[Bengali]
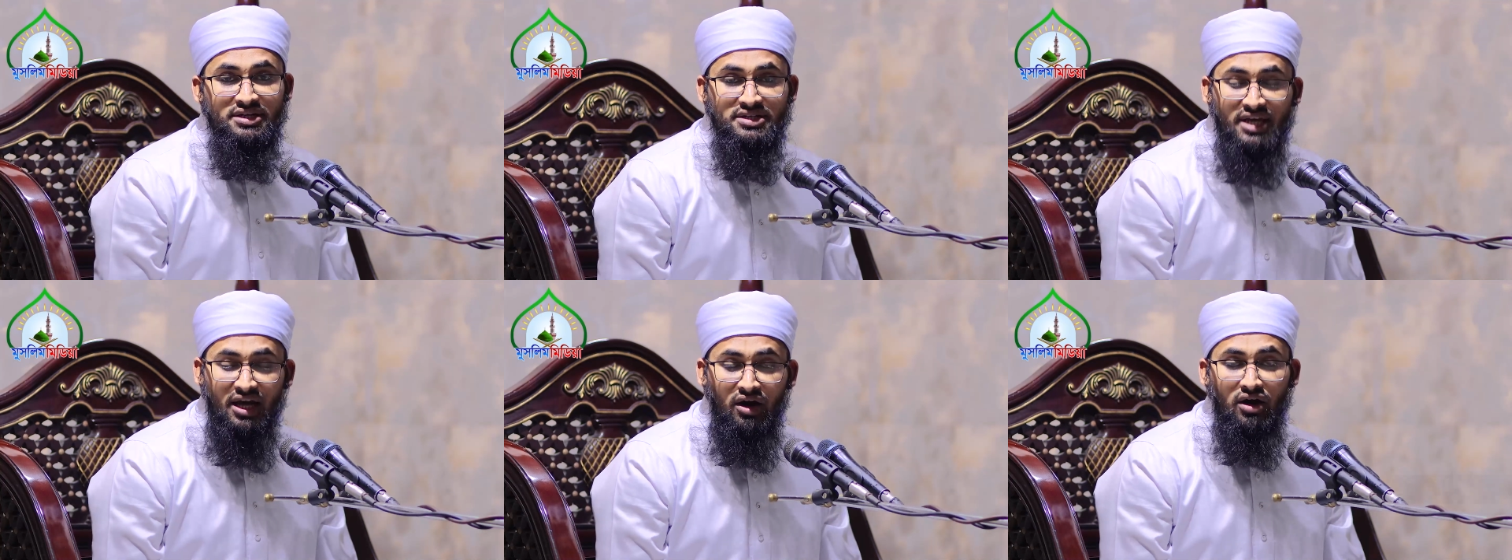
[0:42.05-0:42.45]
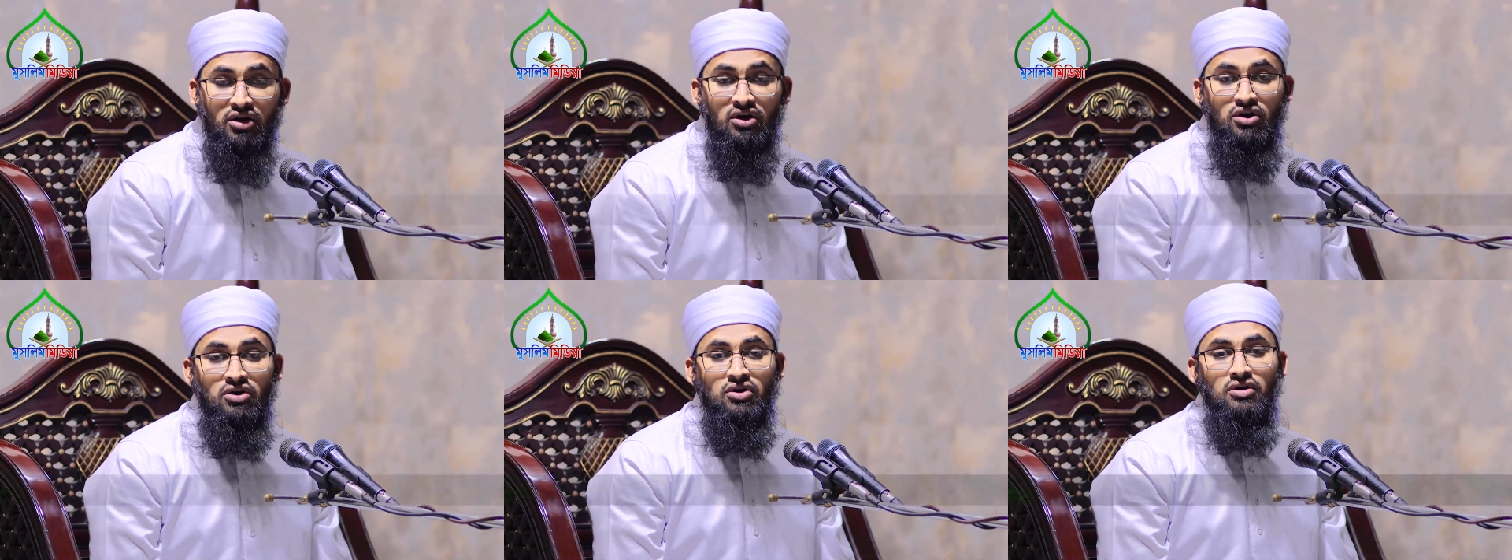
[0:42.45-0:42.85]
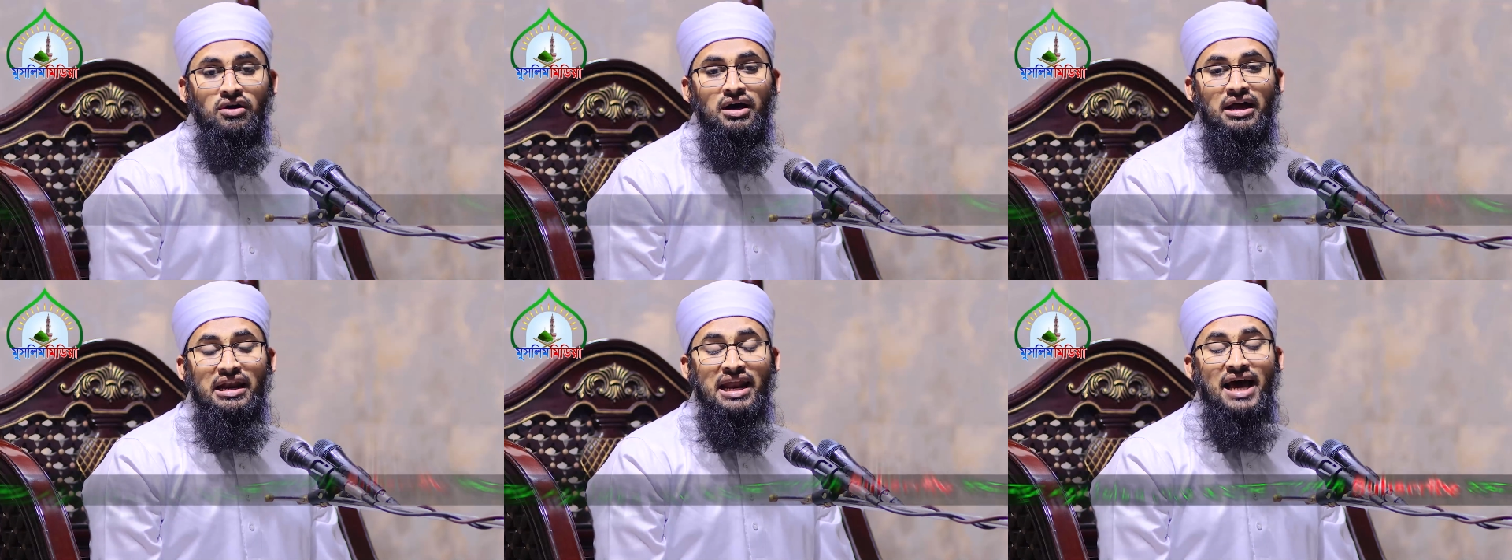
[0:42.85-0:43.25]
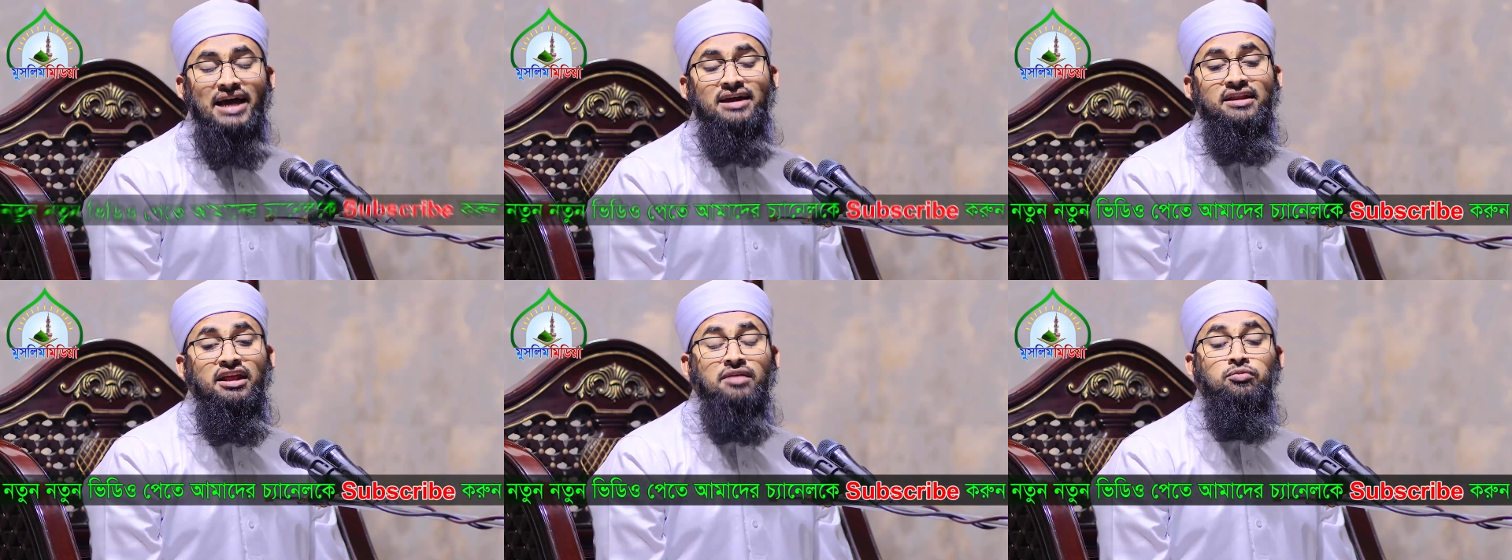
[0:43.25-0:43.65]
সে হলো
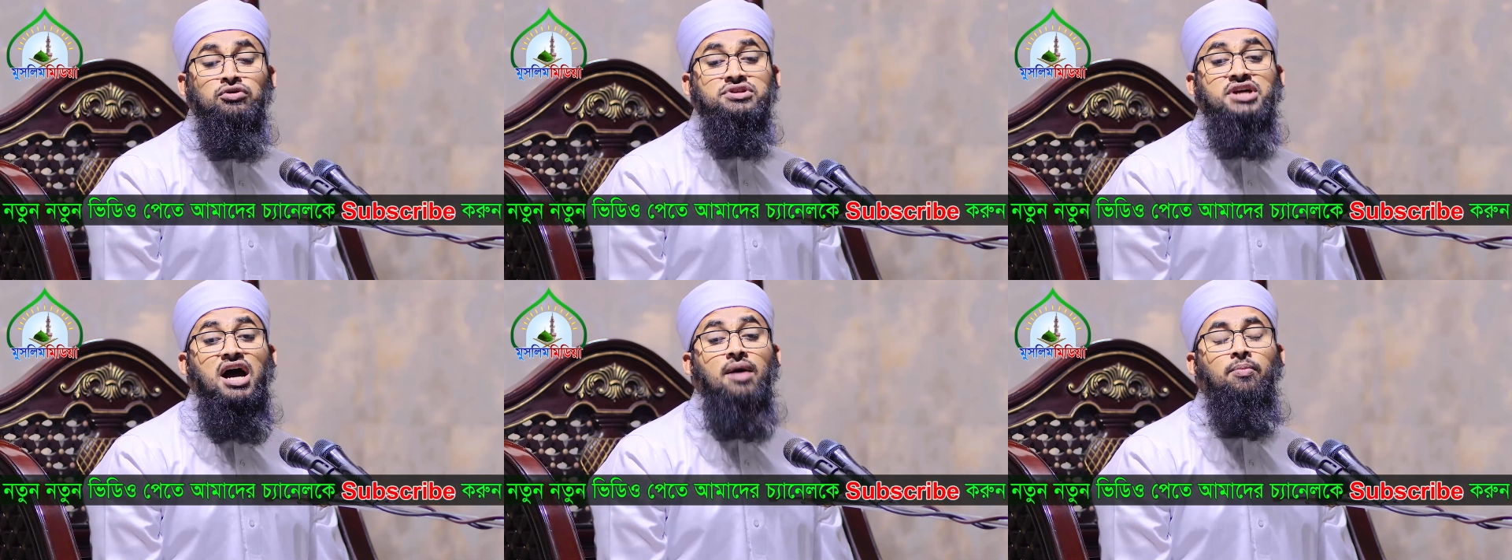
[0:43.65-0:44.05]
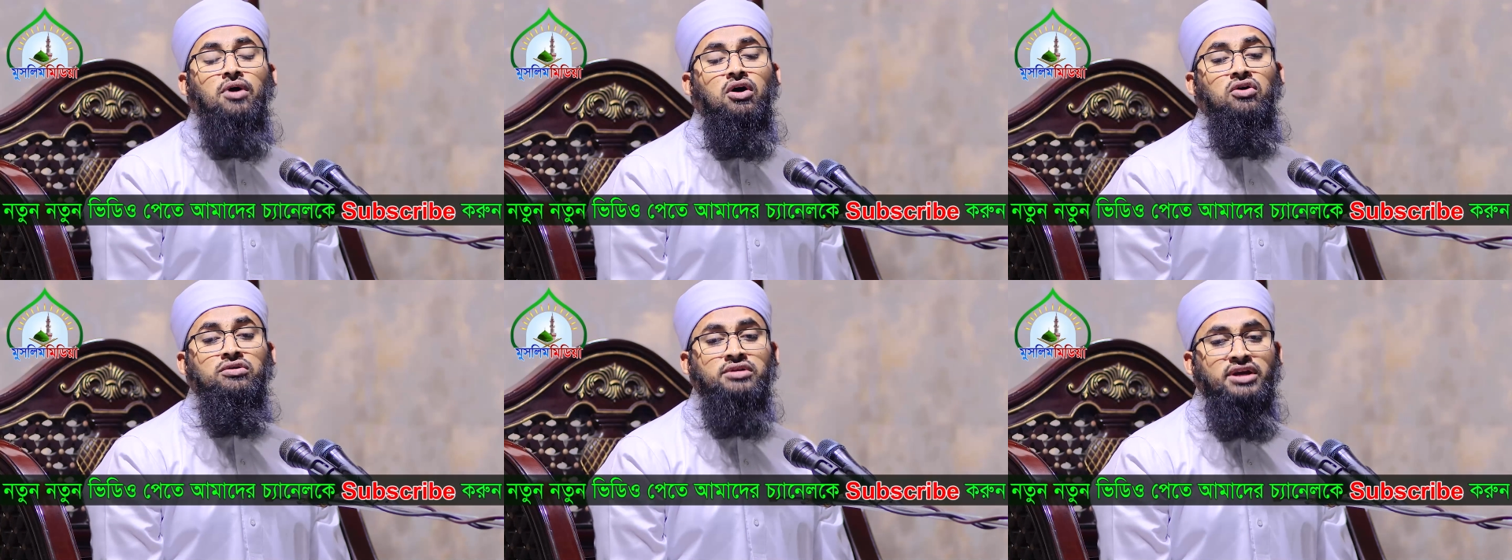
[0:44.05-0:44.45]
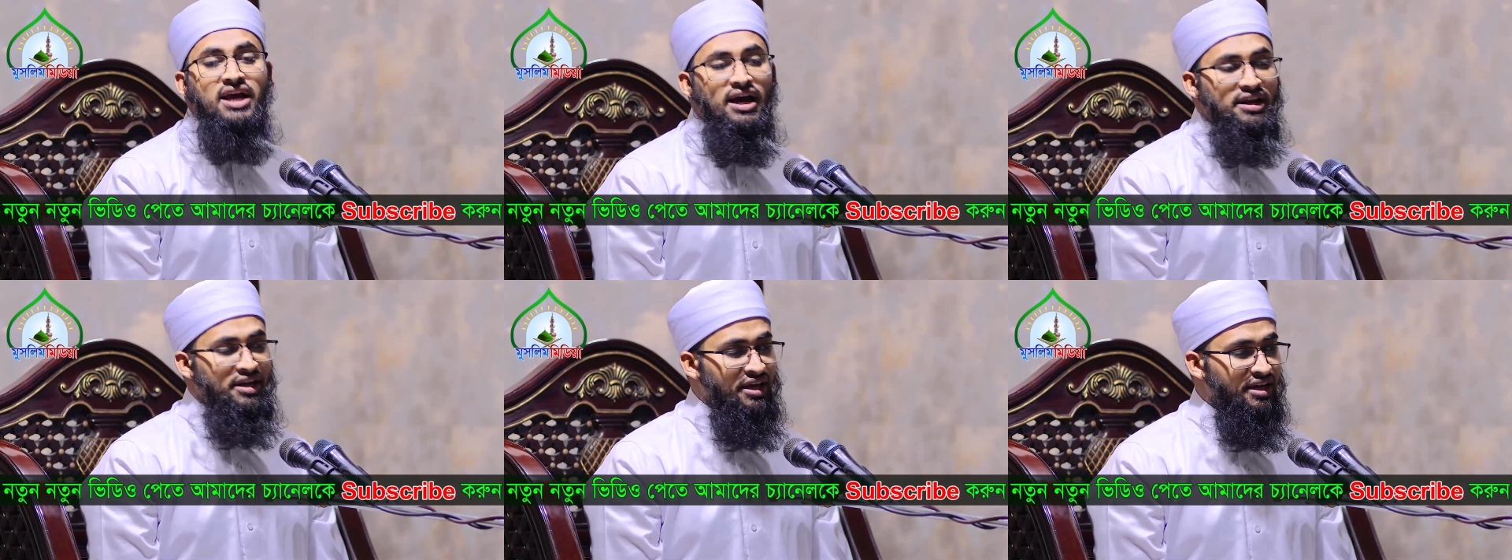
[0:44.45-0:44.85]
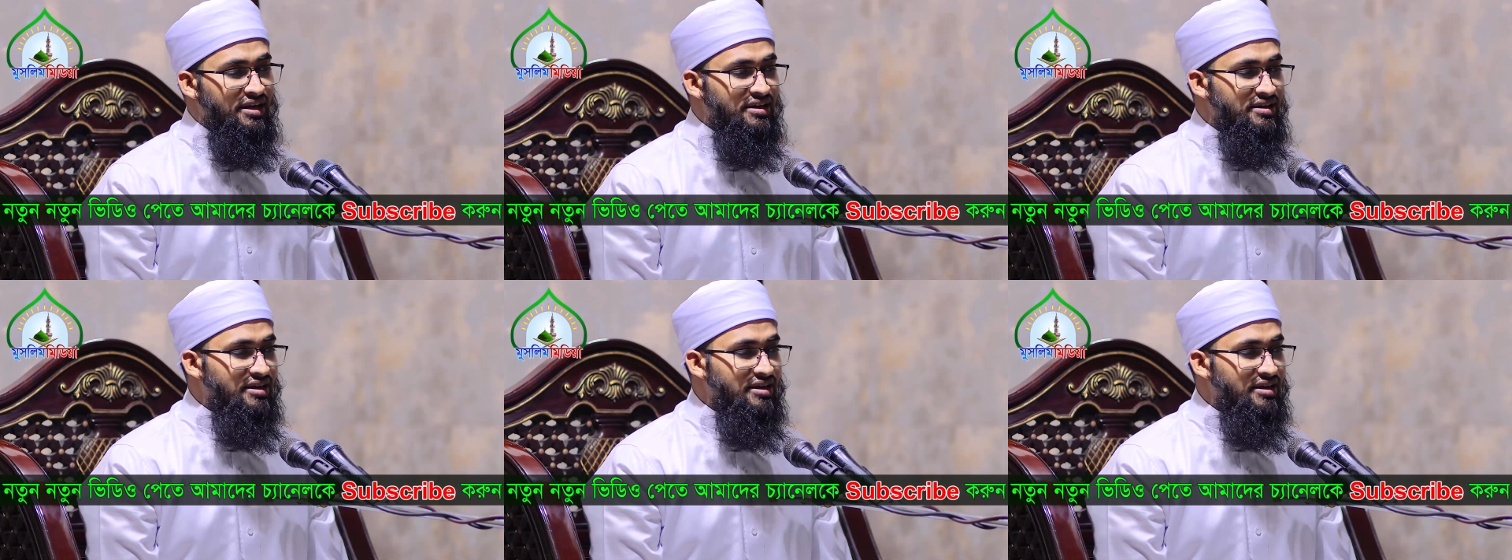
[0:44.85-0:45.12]
লাকড়ির বোঝা বহনকারী